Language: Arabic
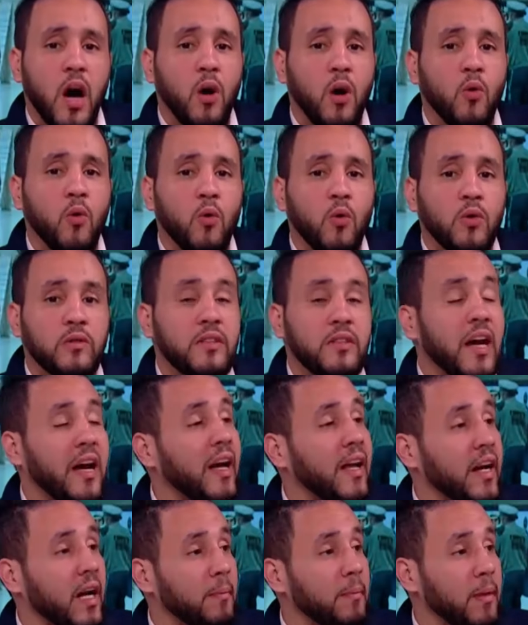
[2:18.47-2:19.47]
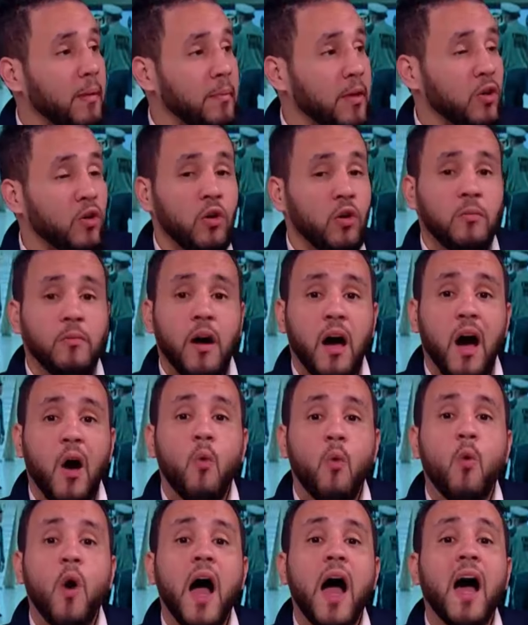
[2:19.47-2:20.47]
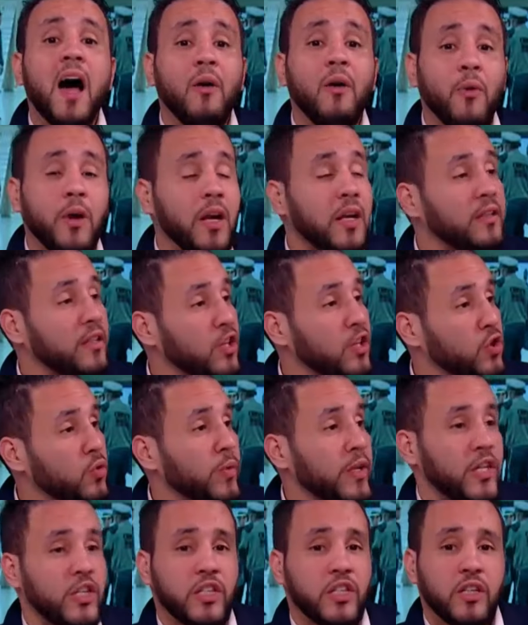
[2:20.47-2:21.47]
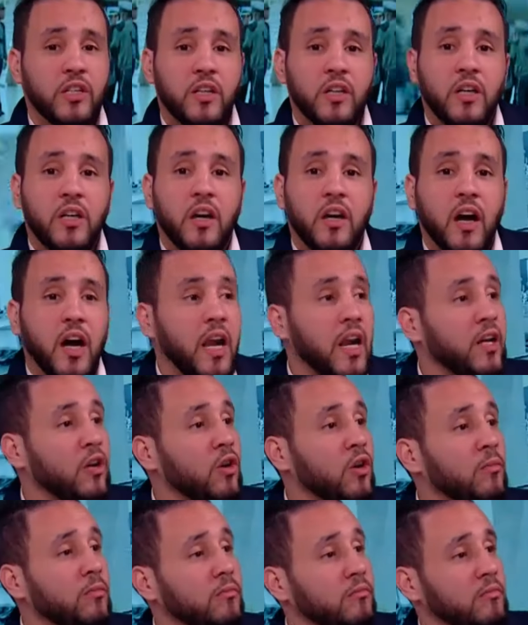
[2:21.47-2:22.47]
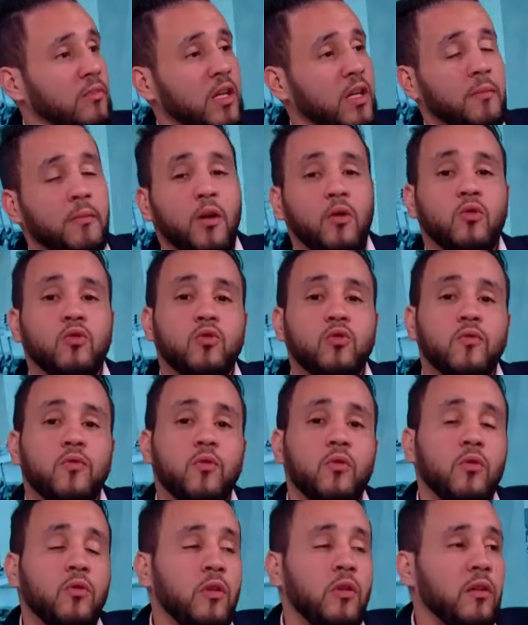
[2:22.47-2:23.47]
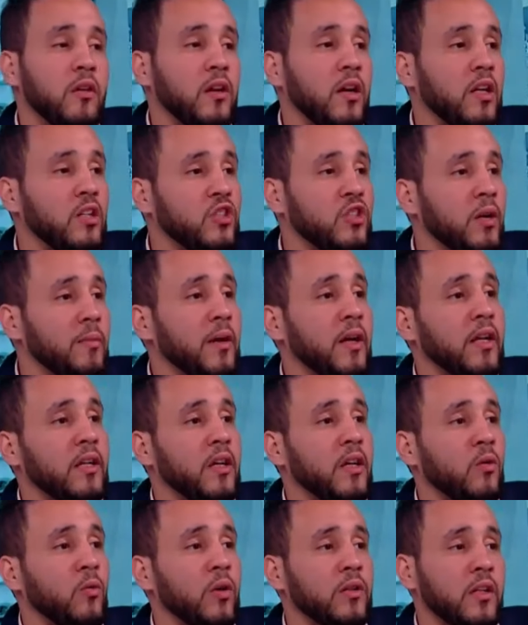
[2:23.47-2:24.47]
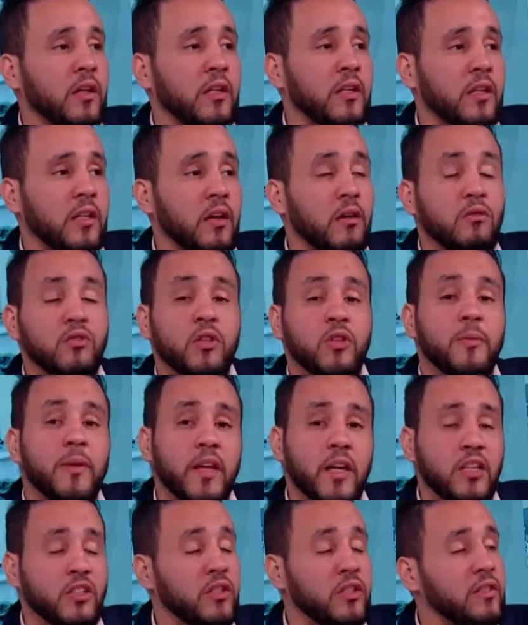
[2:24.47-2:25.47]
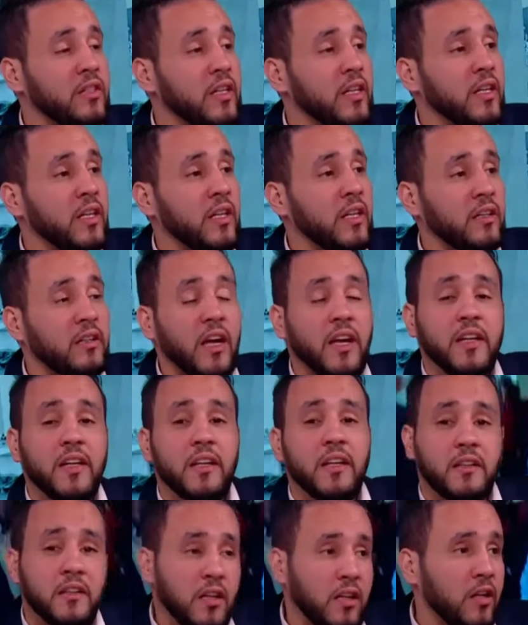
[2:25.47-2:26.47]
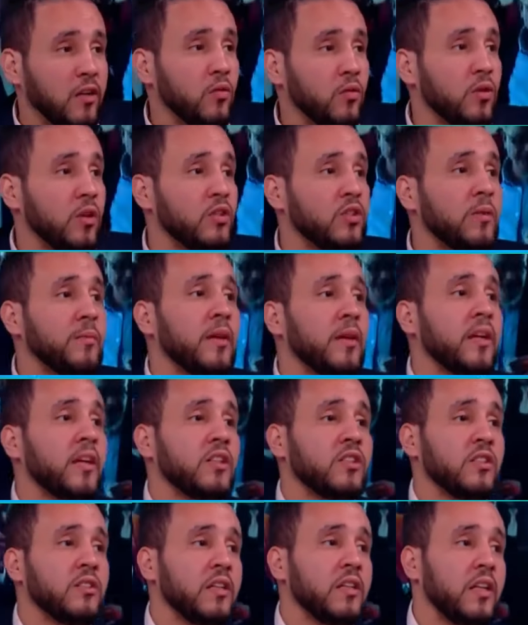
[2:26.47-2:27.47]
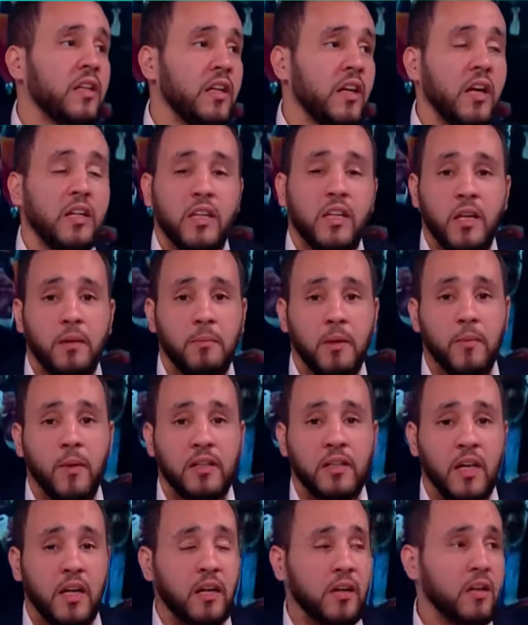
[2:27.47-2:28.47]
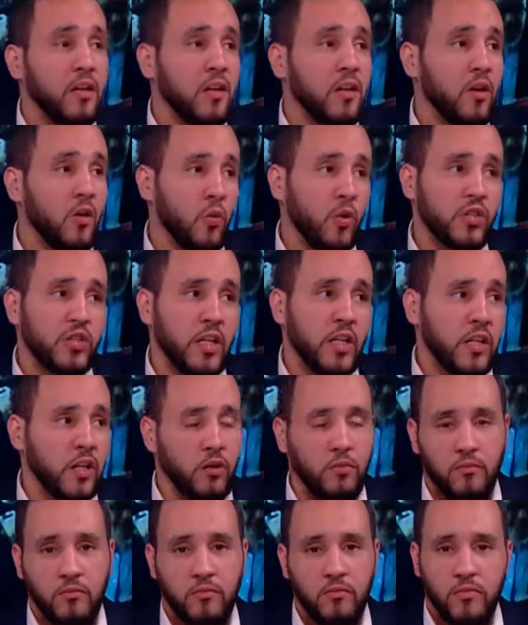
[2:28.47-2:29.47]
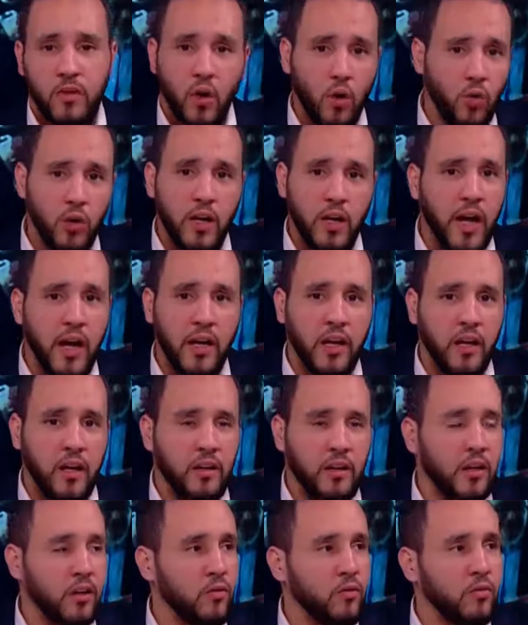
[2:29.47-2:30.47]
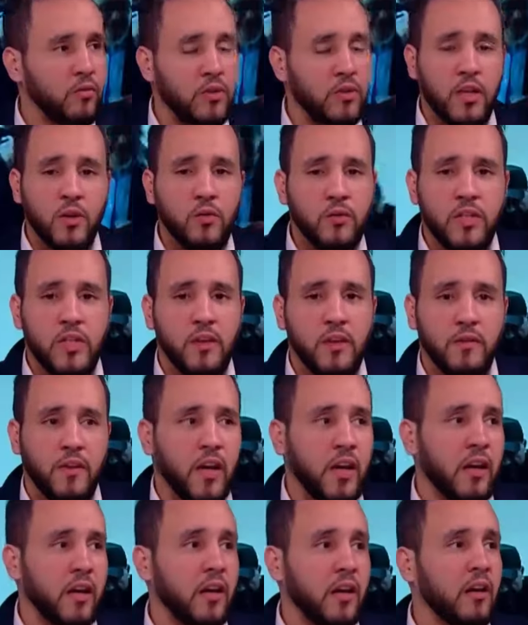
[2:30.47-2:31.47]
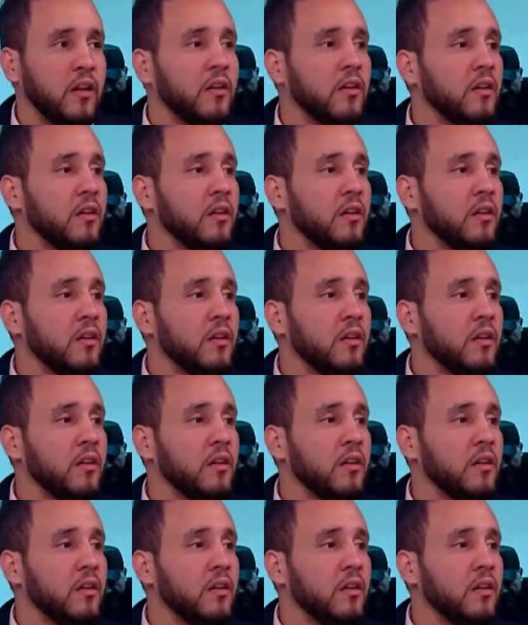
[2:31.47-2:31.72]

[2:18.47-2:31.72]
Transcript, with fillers: او تقرب منهم او حاول التشويش عليهم كما راكم تشوفوا الجمارك الوطنيه او الجمارك الجزائريه تحياتنا لكل الجمارك الجزائريه هذه بمطار وجده اليوم نقول الحقيقه نحن لا نزيف الحقيقه